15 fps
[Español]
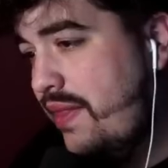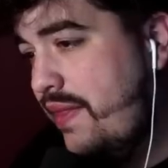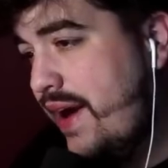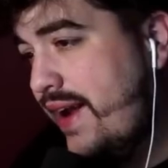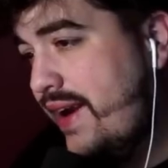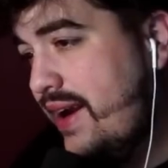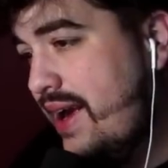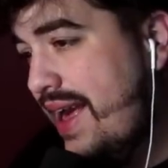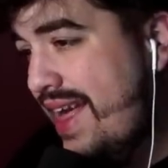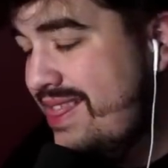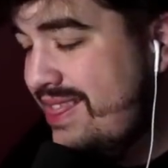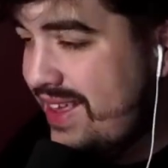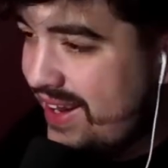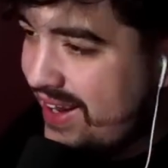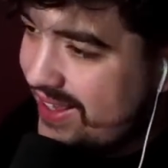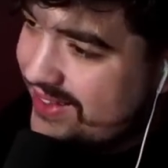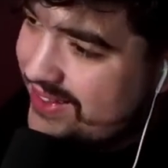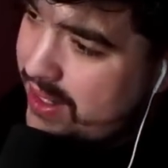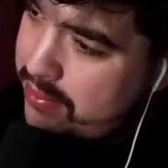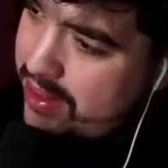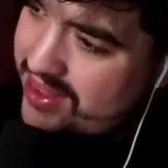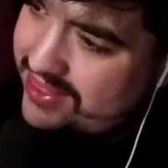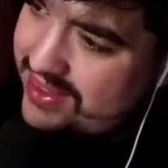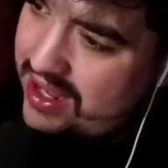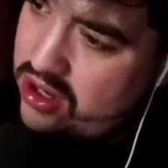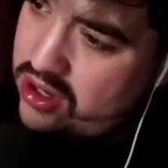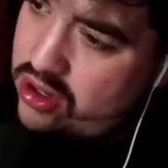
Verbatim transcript: a dar directamente.